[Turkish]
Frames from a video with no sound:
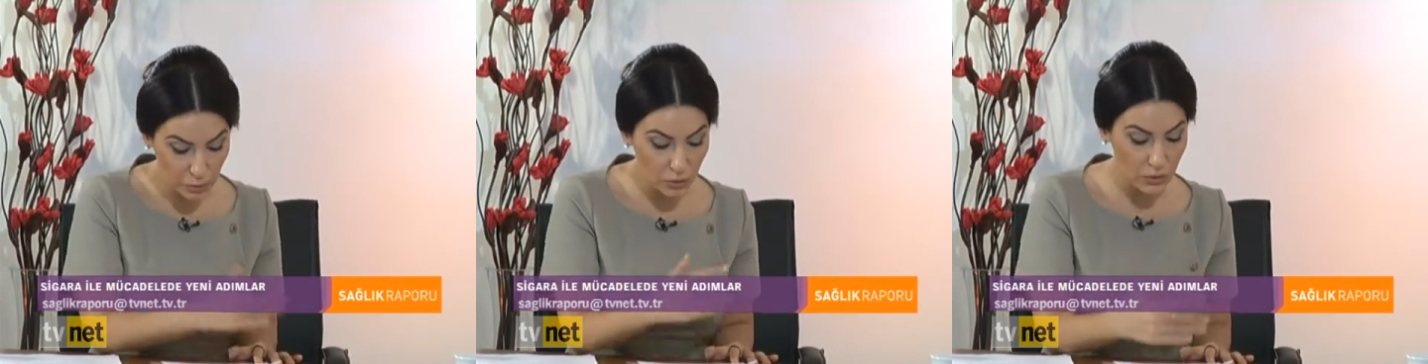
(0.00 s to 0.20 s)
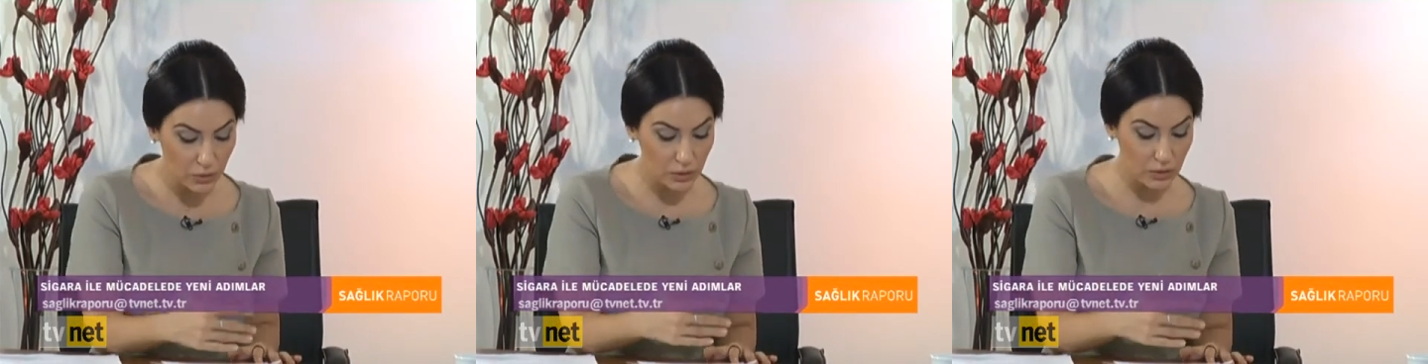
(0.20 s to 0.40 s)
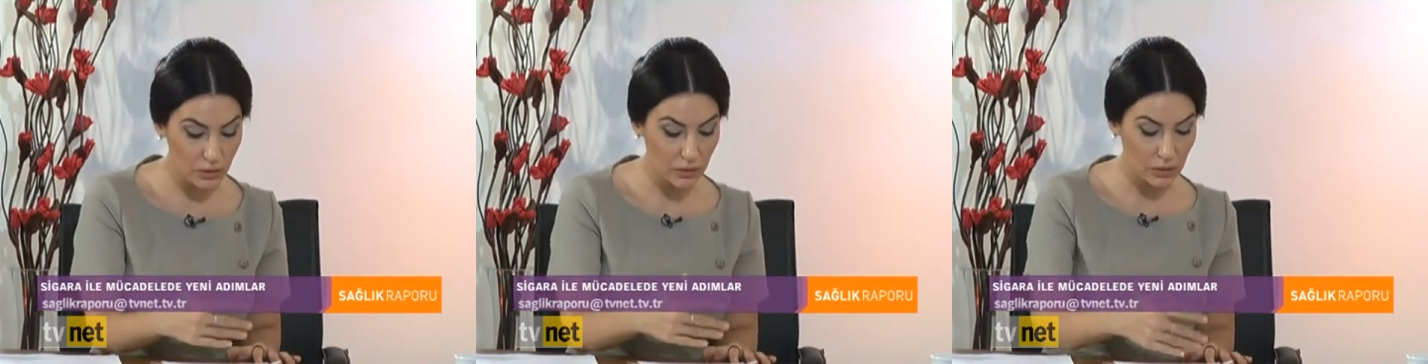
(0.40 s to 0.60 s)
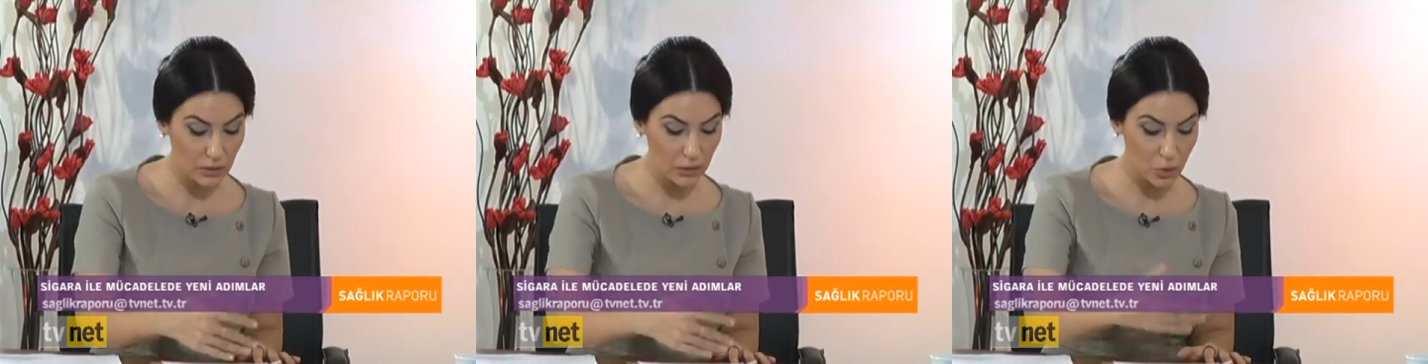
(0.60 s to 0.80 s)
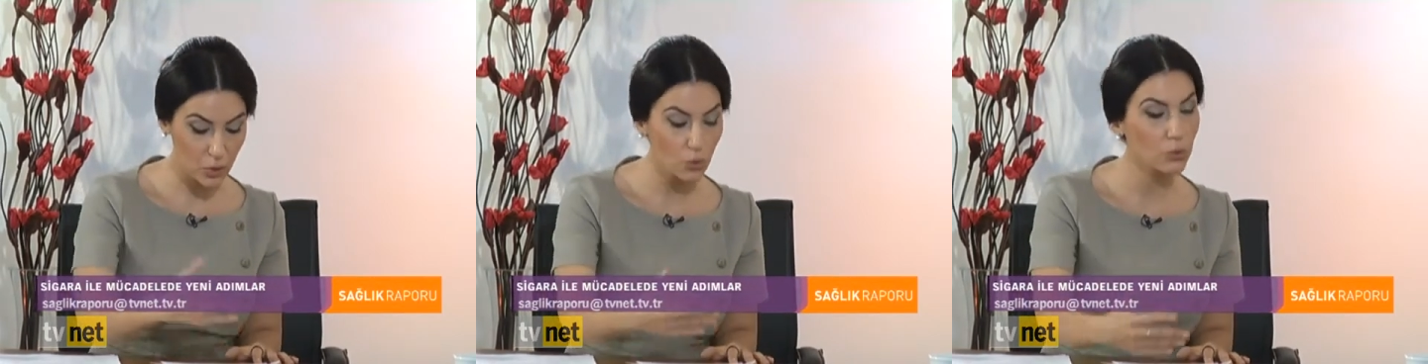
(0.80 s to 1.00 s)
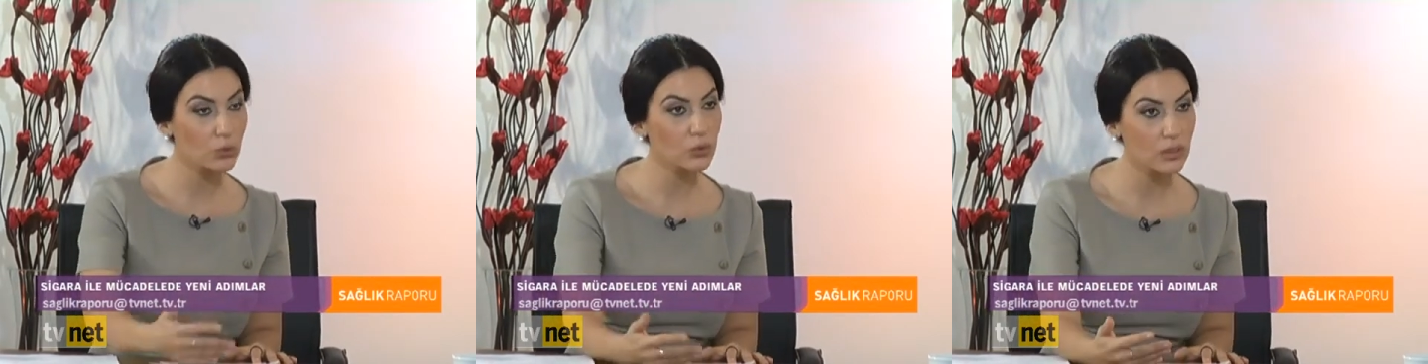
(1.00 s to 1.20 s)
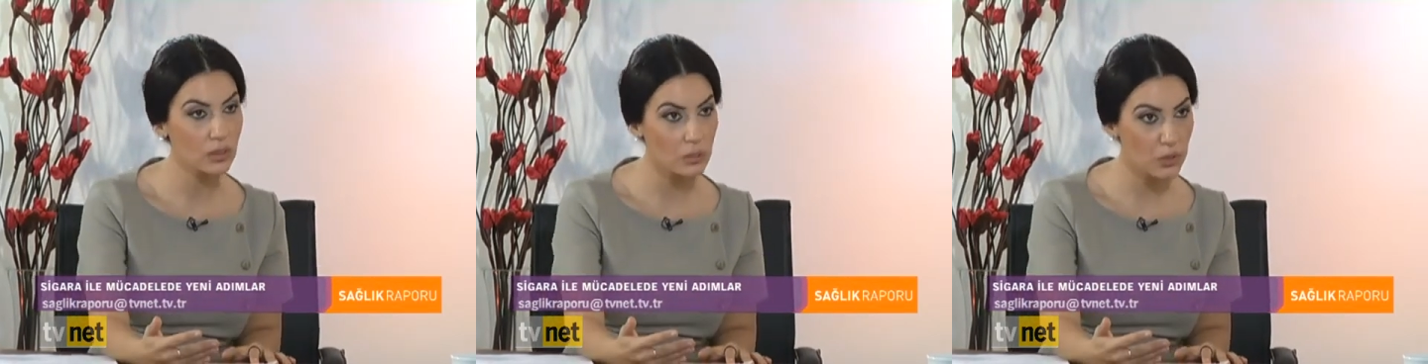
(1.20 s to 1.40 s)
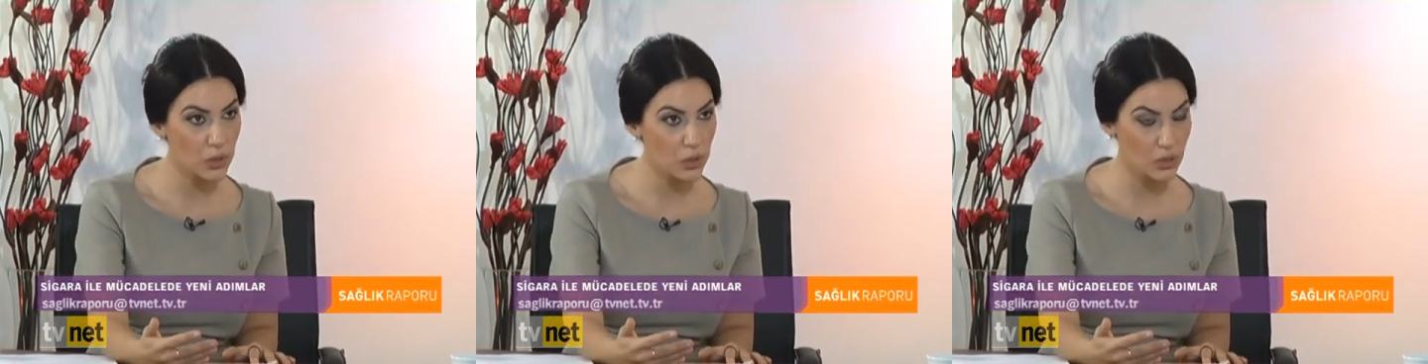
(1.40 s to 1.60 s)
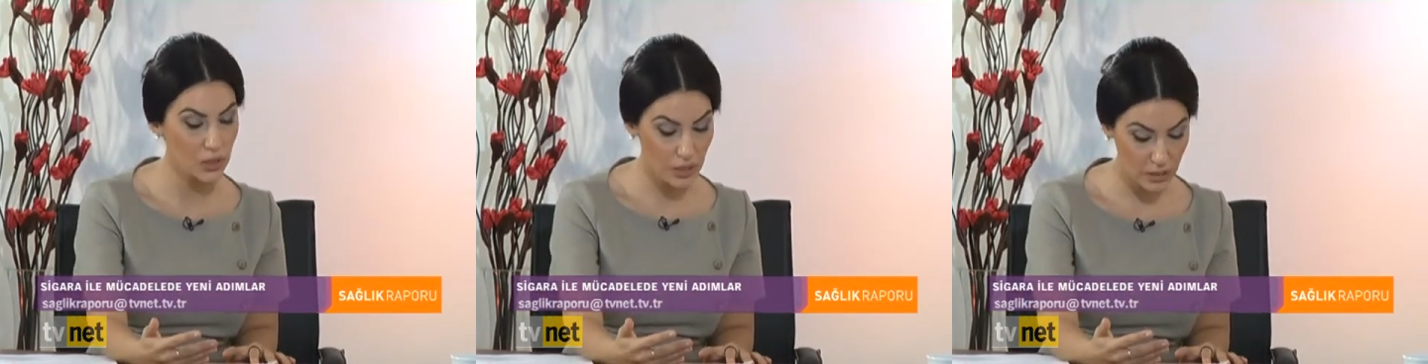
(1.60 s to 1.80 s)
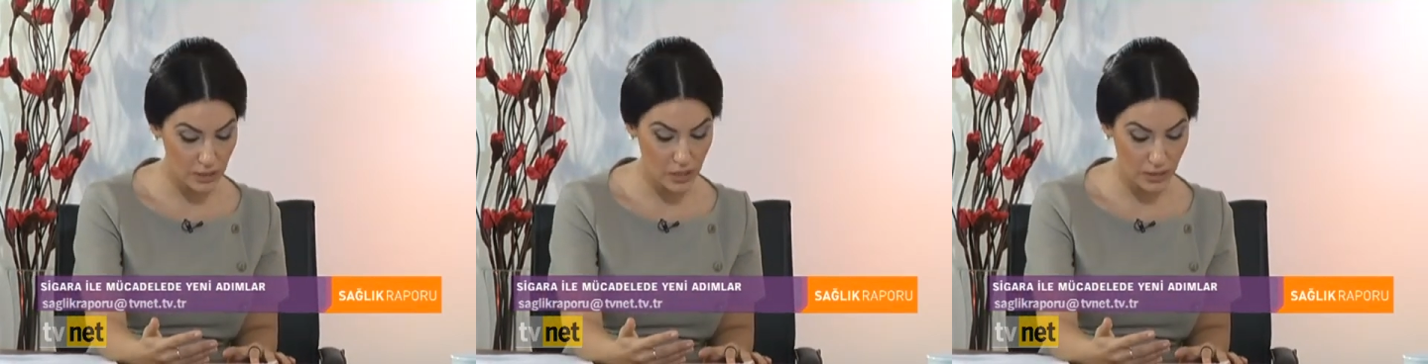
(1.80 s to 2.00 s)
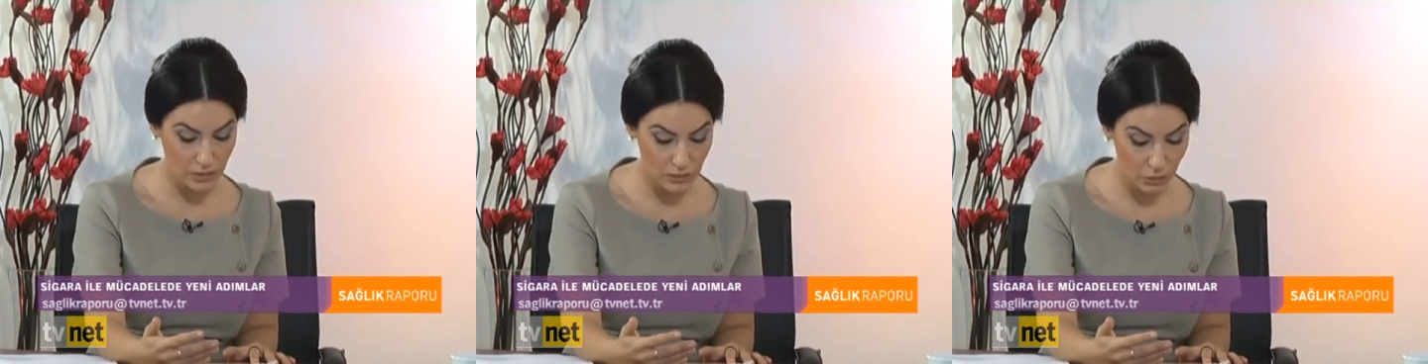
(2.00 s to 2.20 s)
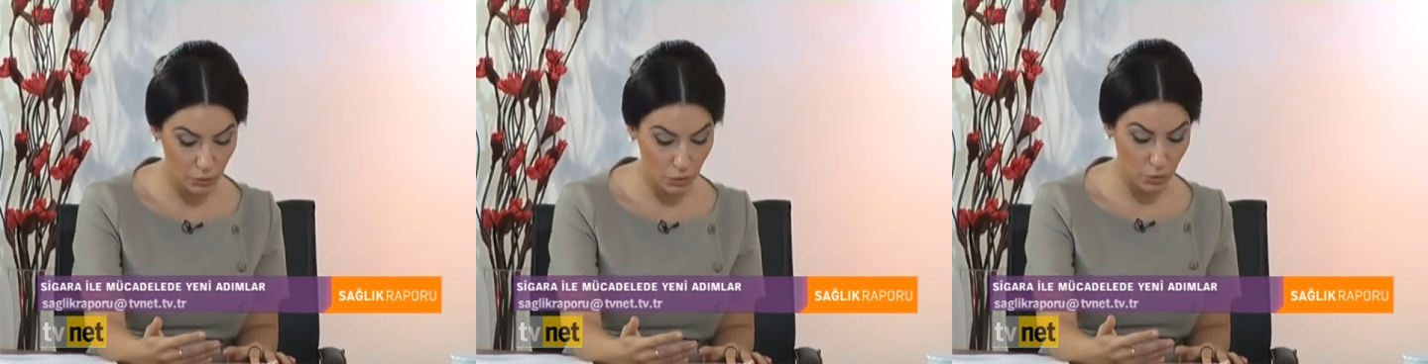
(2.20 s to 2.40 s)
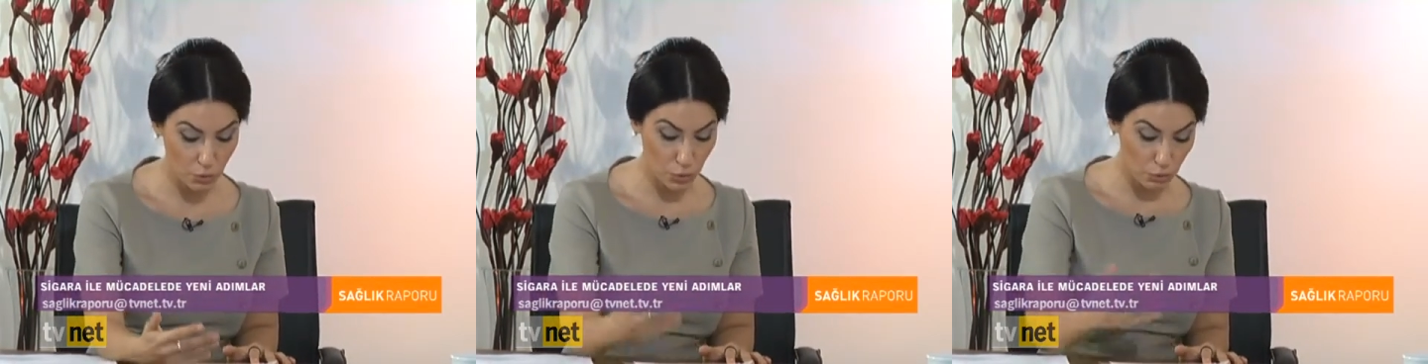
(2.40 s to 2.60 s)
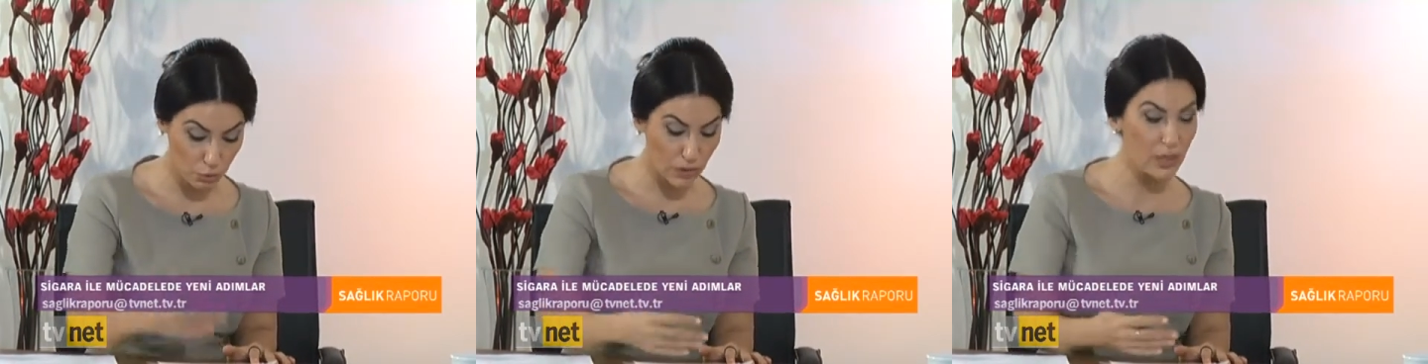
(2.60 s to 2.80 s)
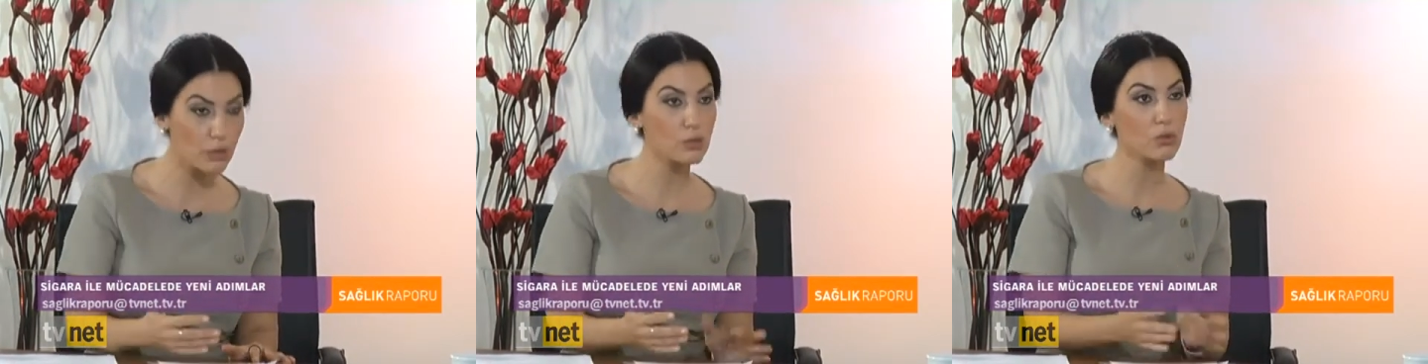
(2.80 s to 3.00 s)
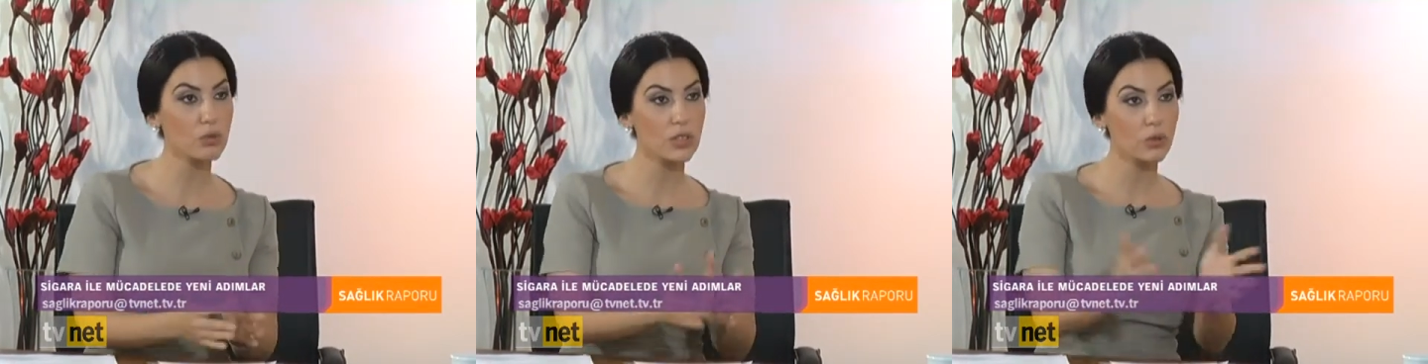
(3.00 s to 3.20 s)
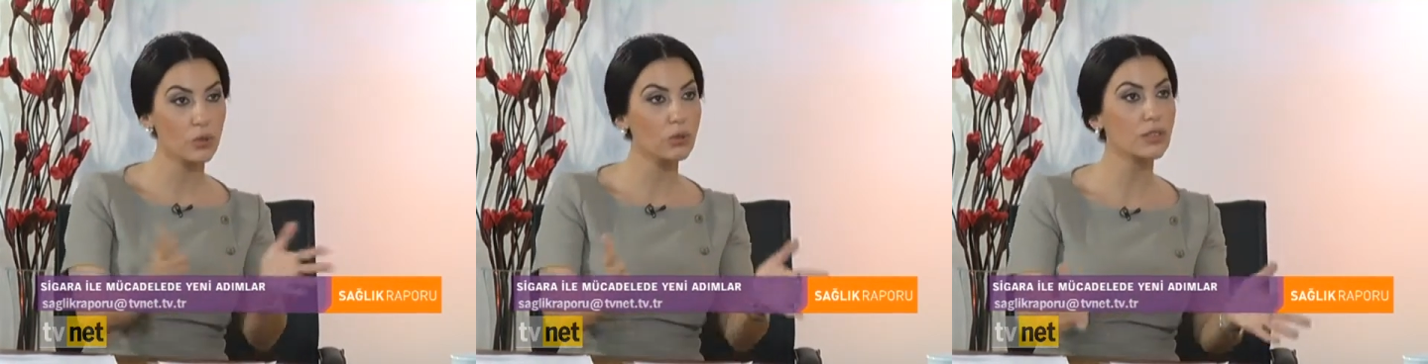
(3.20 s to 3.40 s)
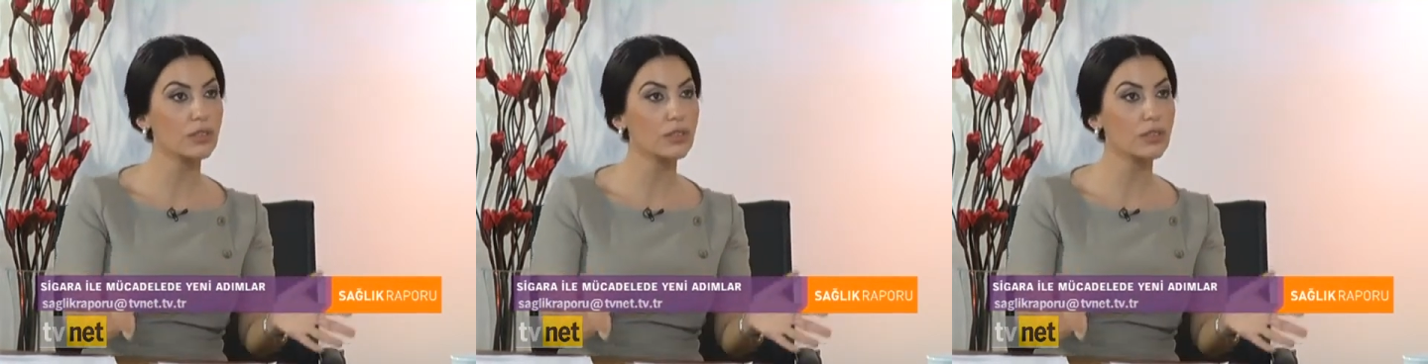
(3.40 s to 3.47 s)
Bunların e, çoğunlukla da başarı kazandığını görüyoruz. Bundan sonraki yol